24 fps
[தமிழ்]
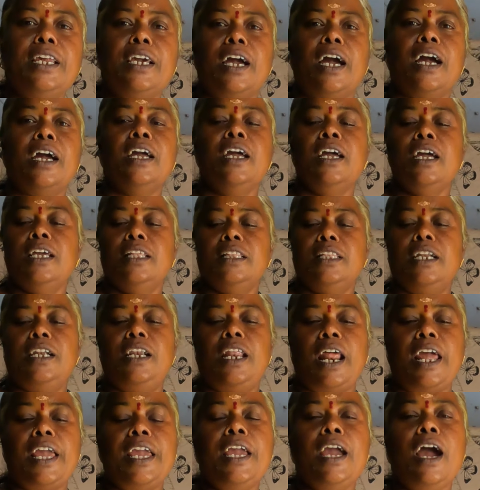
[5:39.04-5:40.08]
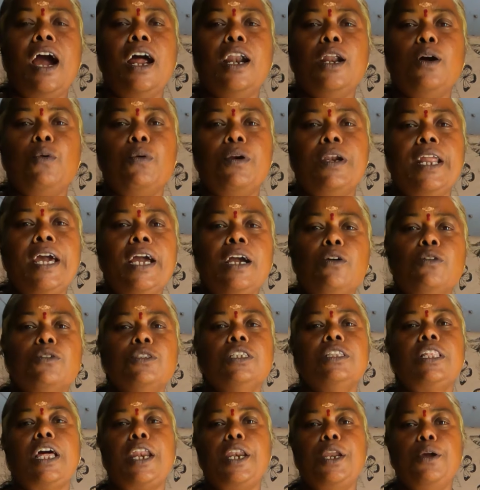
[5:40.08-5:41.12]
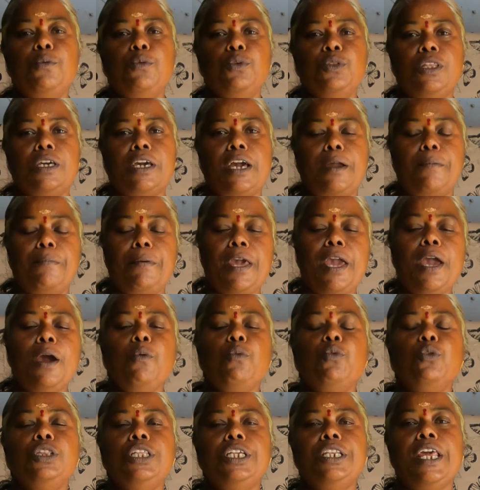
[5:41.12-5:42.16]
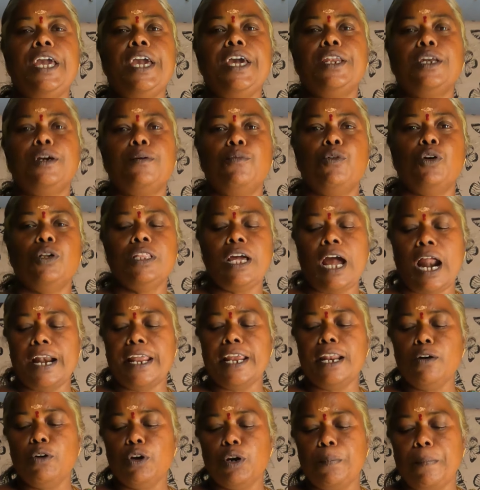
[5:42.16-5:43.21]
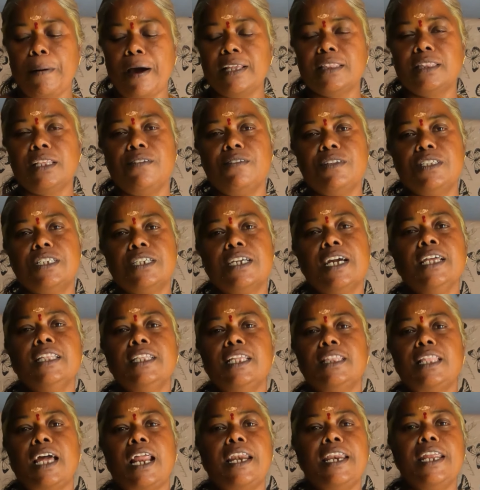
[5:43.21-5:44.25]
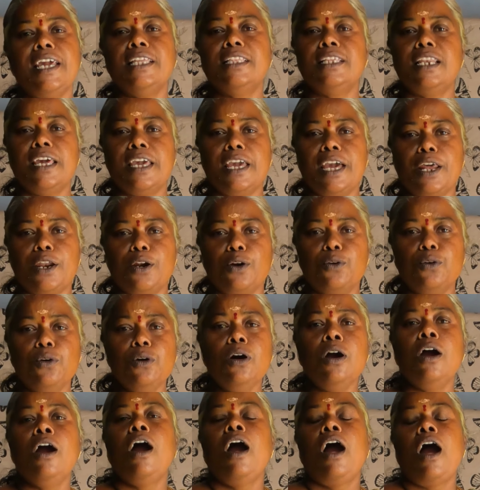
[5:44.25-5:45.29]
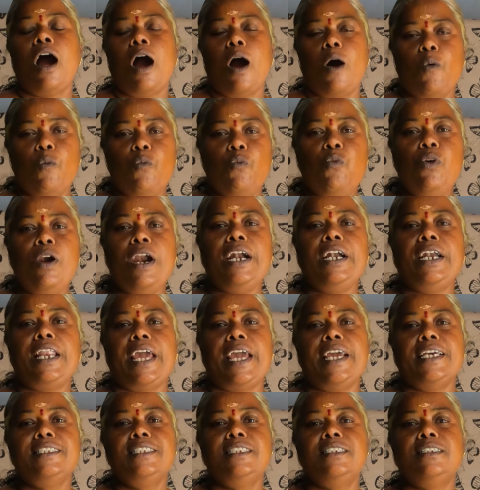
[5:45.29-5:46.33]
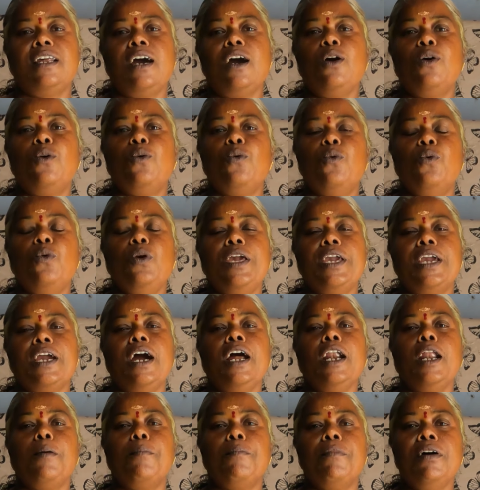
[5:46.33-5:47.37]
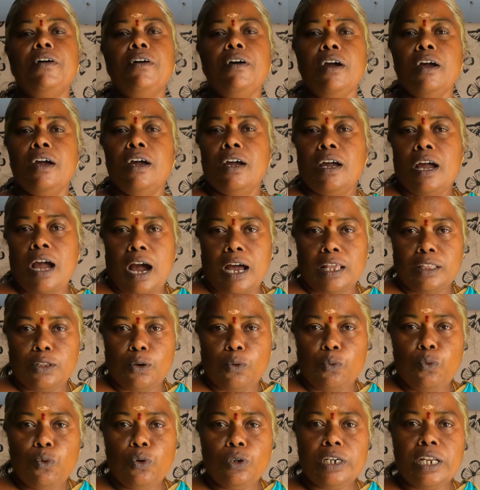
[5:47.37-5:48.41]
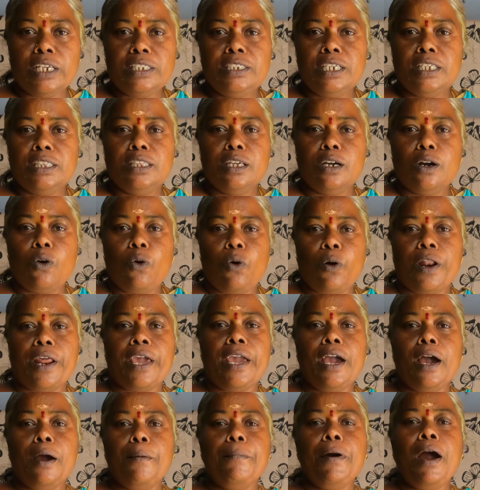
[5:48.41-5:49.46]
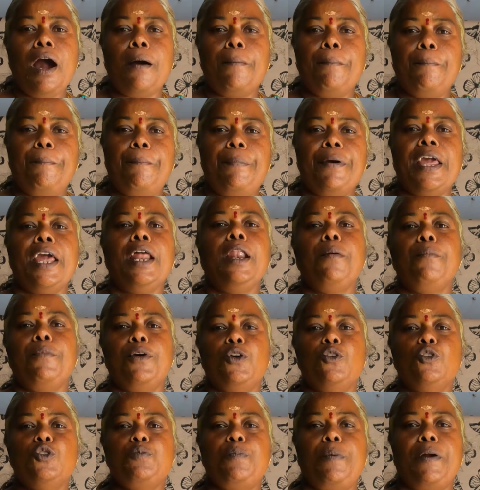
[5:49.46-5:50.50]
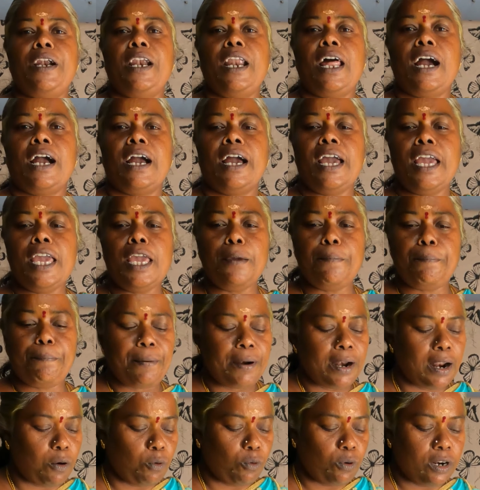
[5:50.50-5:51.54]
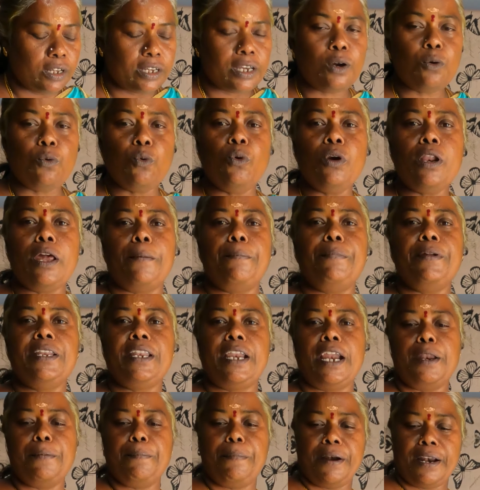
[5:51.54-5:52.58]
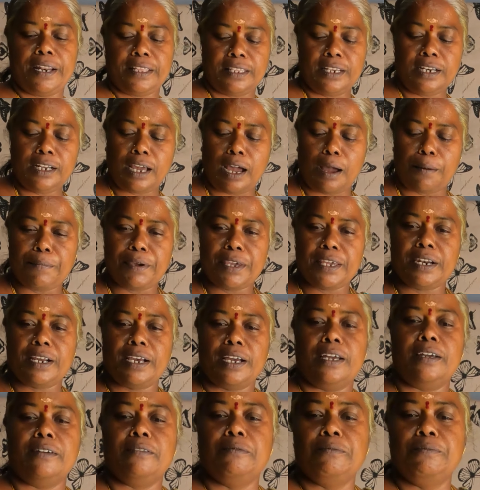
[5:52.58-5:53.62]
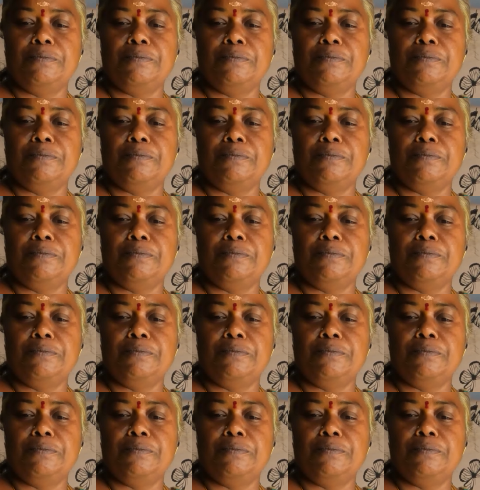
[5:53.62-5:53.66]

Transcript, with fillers: இருங்க இந்த ட்ரை ஆன உடனே கொஞ்சம் தண்ணி ஊற்றுங்க இப்படியே ஊற்றிட்டே இருக்கும் பொழுது அடியில் ஒரு பாத்திரம் வச்சுங்க அந்த தண்ணி அதில் இறங்கும் அவ்வளோ டேஸ்ட்டாக கூலிங்காக நம்ம அந்த ஊட்டச்சத்து குறையாமல் அப்படியே நம்ம யூஸ் பண்ணலாங்க இப்போ நான் உங்களுக்கு கூழ் எப்படி ரெடி பண்ணுறதுன்னு காமிக்கிறேங்க